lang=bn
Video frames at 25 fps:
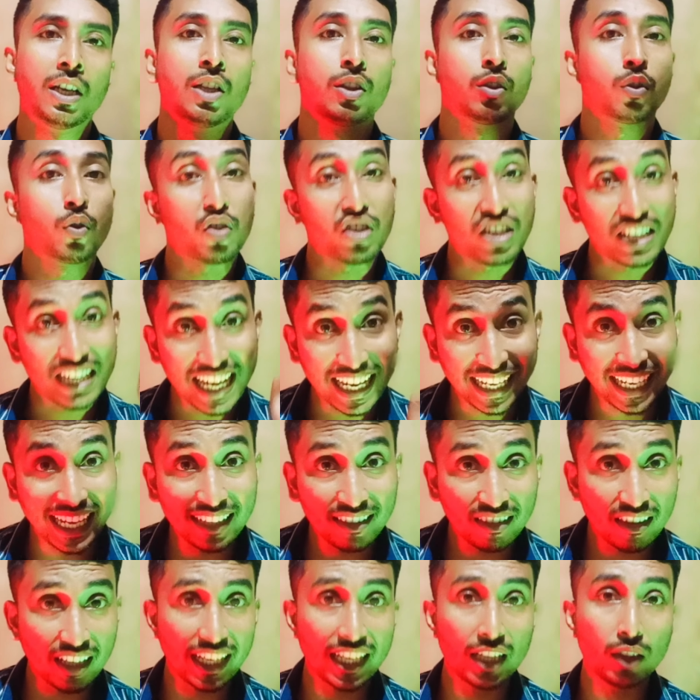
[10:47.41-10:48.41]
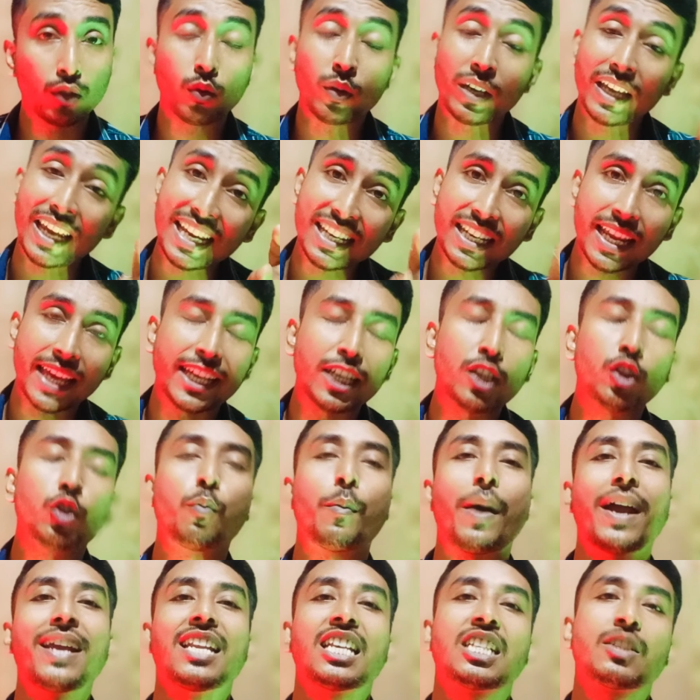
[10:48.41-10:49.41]
তো সেক্ষেত্রে কিন্তু এটাই কিন্তু
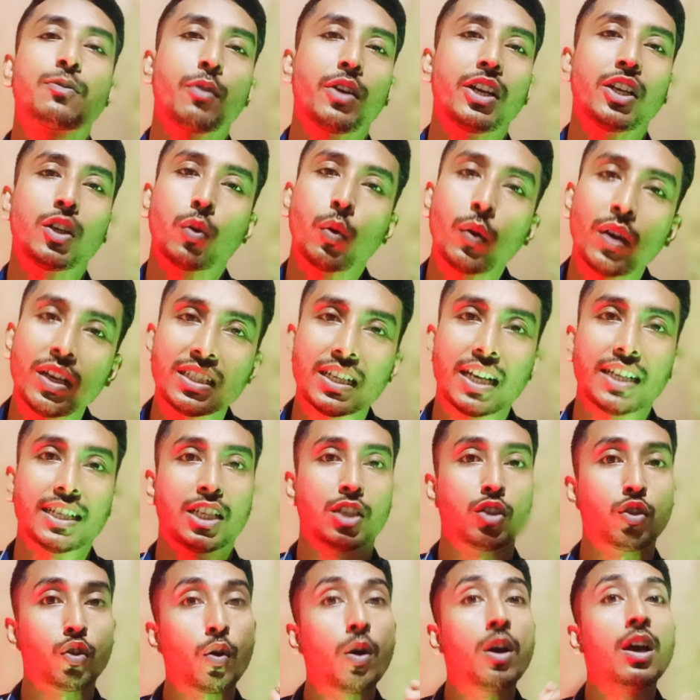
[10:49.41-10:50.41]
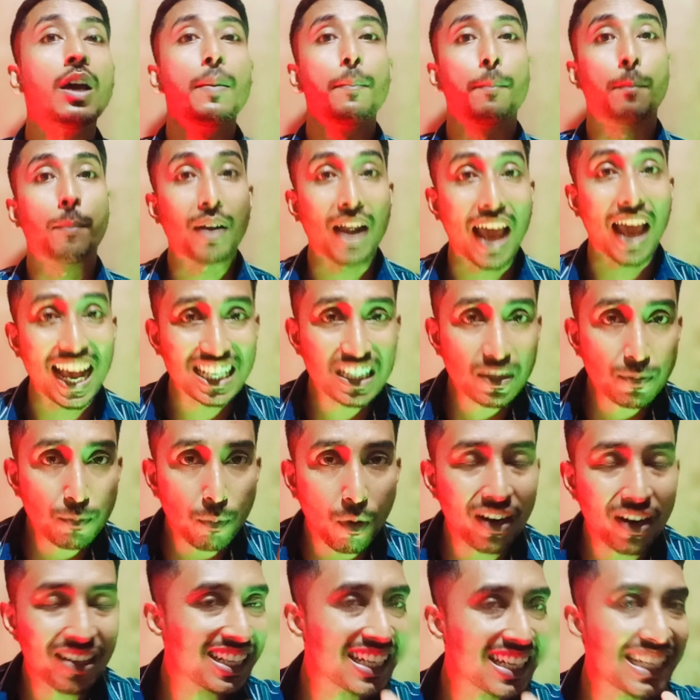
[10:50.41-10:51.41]
মাইনাস পয়েন্ট হয়ে যায় সেজন্য প্লাস
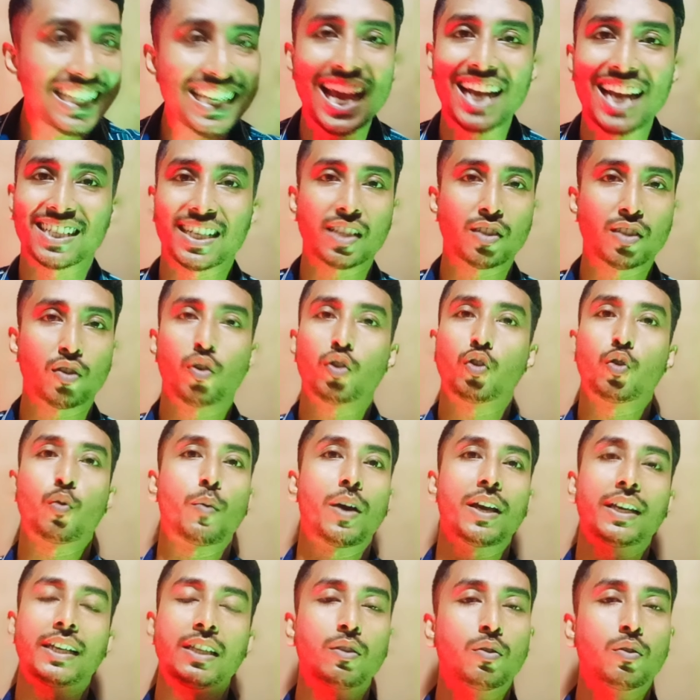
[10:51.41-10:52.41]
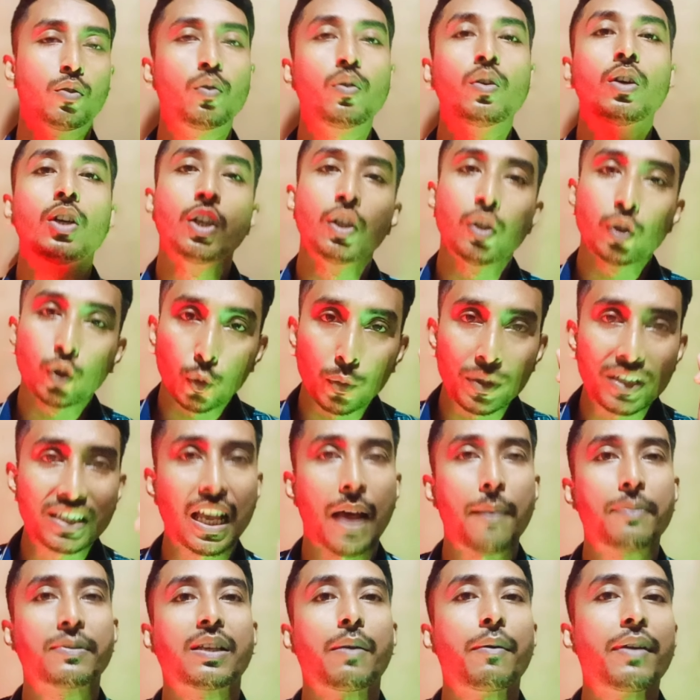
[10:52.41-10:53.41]
পয়েন্টে নিয়ে আসার জন্য তোমায় কিন্তু তুমি
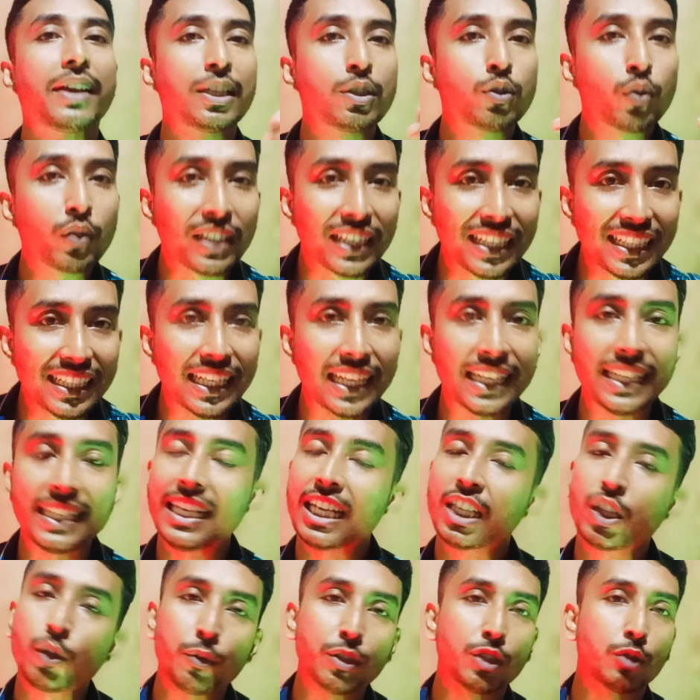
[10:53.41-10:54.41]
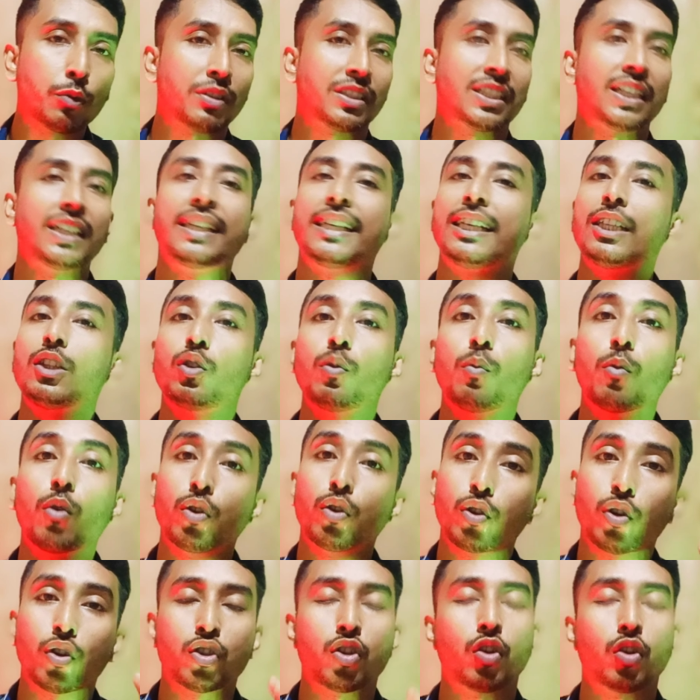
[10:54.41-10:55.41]
সাবস্ক্রাইবার কিছু কিনে নিয়ে তুমি তোমার চ্যানেলে কিন্তু
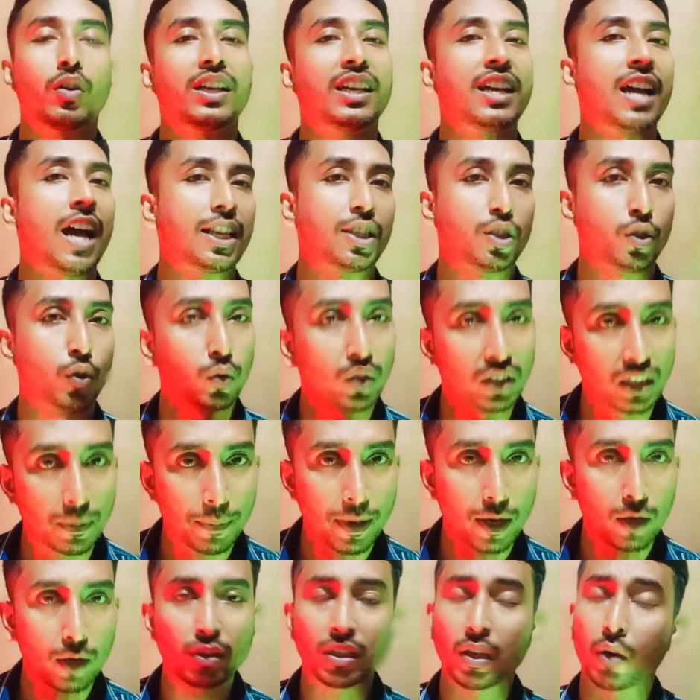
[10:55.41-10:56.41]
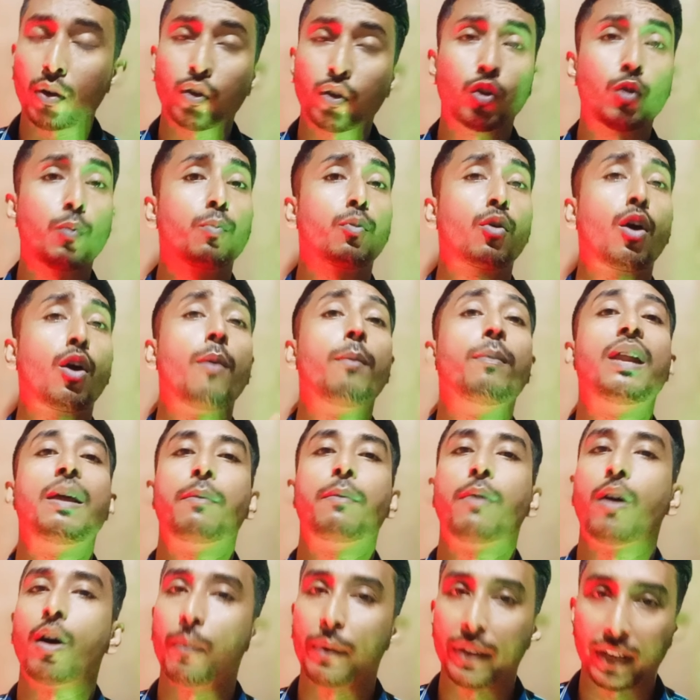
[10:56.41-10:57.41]
মনোযোগ সহকারে কাজ করতে পারো তাহলে কোনো প্রবলেম
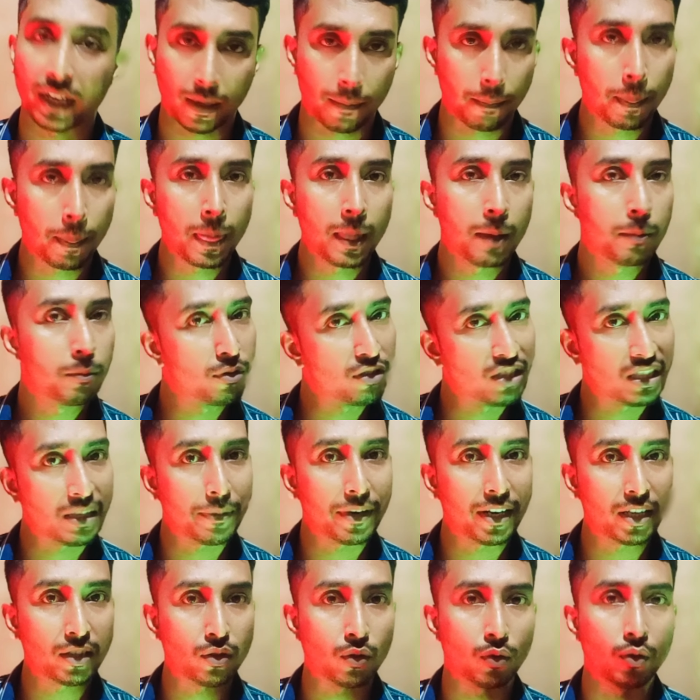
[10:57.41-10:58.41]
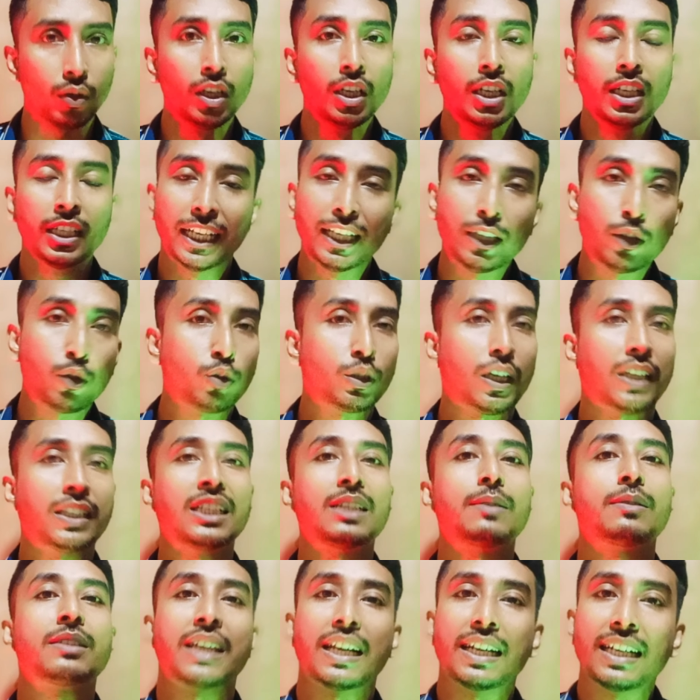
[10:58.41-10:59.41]
হবে না বুঝতে পেরেছো কিন্তু তাদের
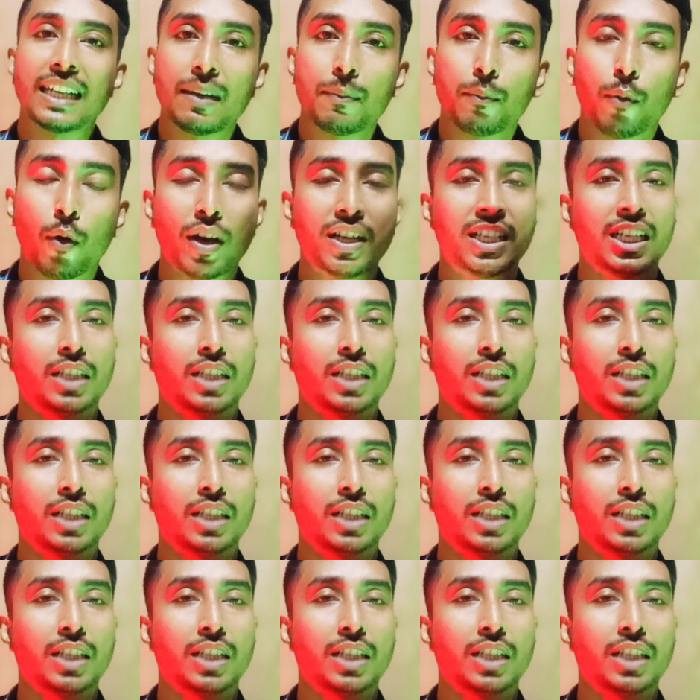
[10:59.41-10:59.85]
চ্যানেলের বয়স